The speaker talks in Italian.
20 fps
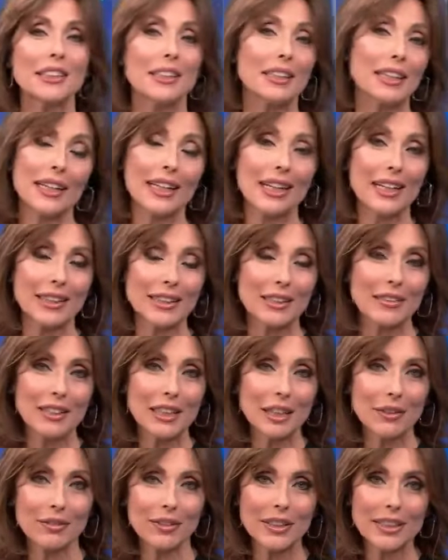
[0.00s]

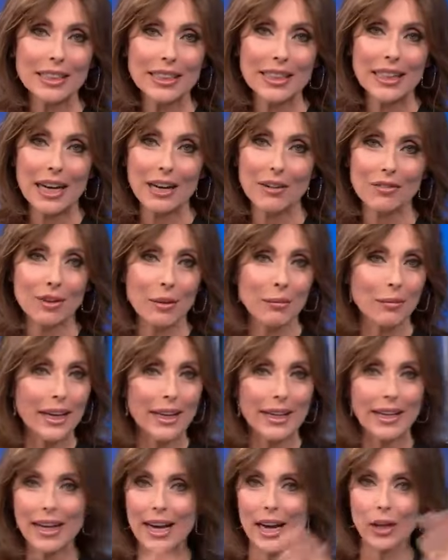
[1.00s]
L'attività fisica fa
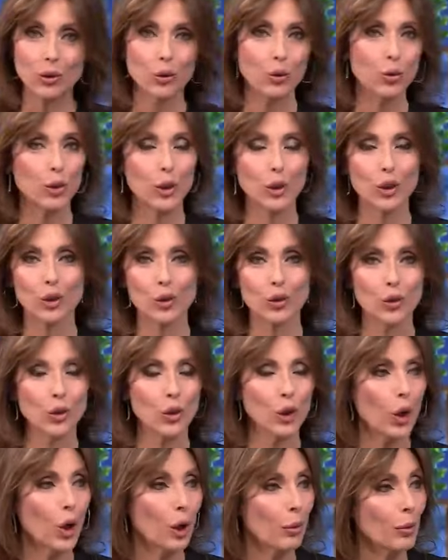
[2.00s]
bene a tutto il
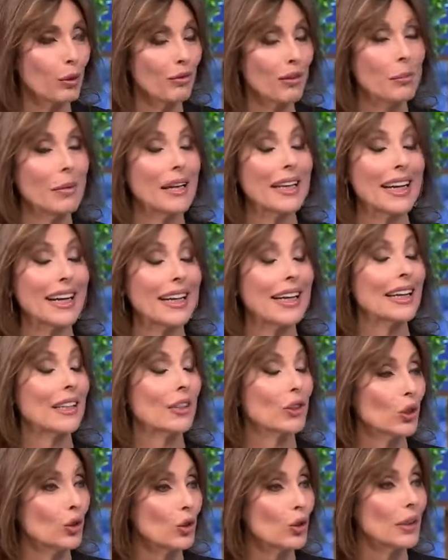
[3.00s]
nostro corpo, fa bene anche
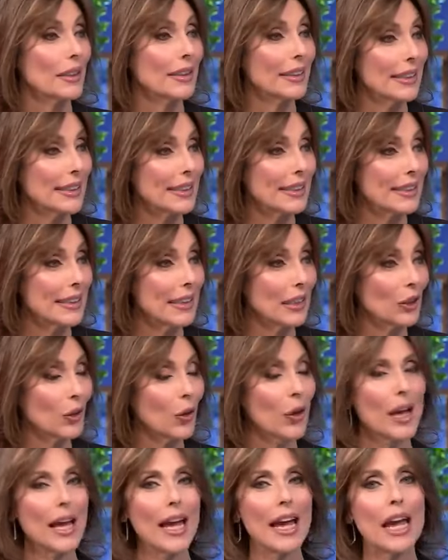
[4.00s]
al nostro
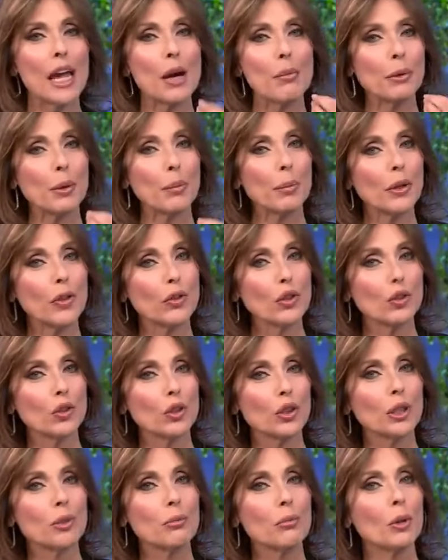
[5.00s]
intestino. E a
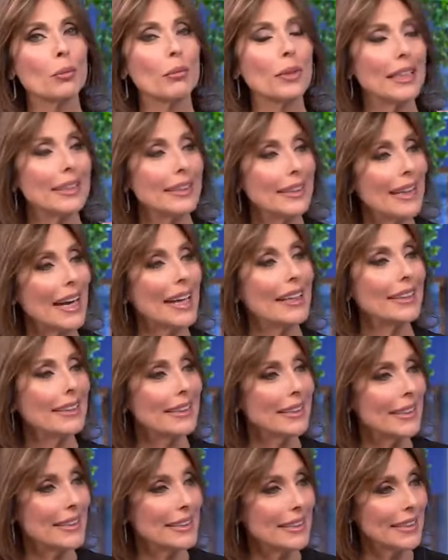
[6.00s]
proposito di mobilità
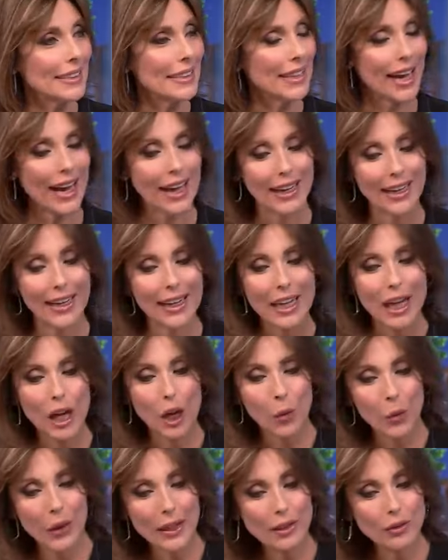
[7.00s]
intestinale.
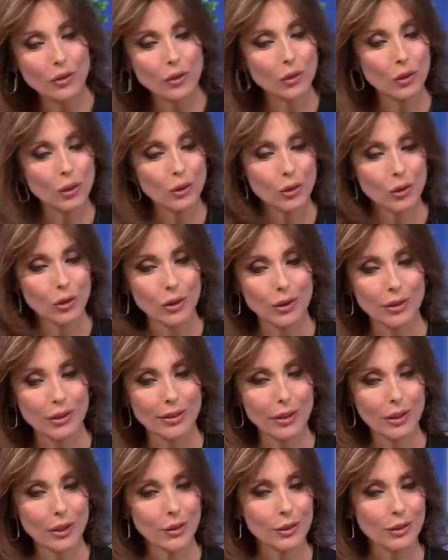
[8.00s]
Quali sono,
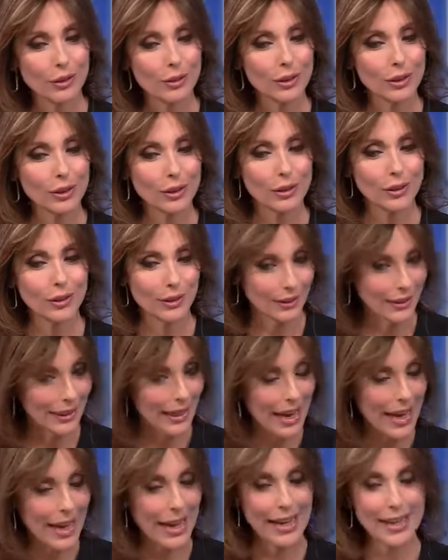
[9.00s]
secondo eh,
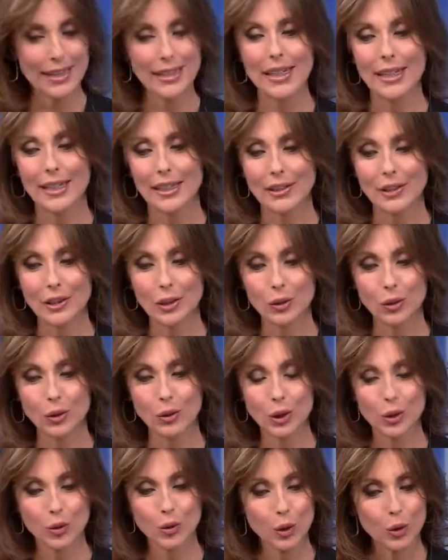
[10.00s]
lei,
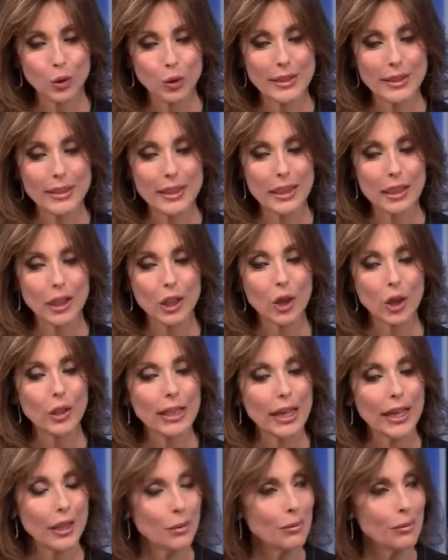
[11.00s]
secondo il suo consiglio,
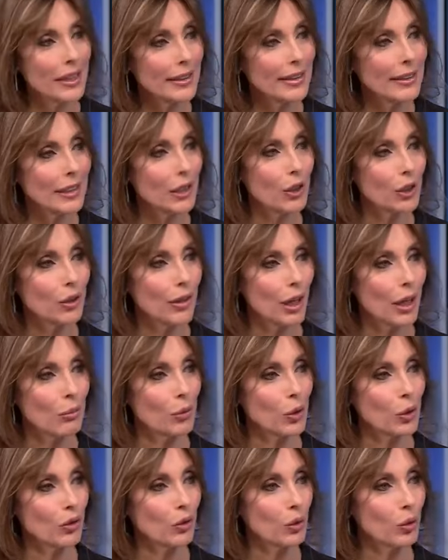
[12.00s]
gli alimenti che
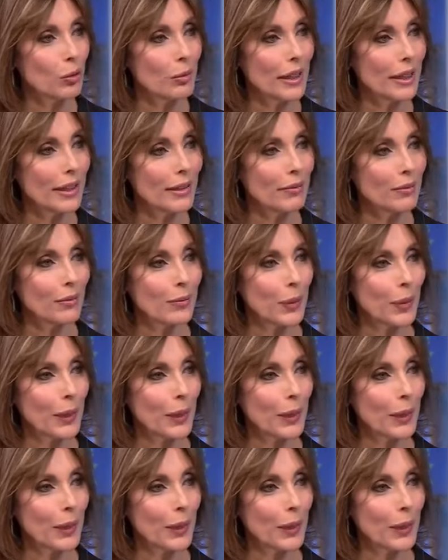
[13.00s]
dovremmo assumere?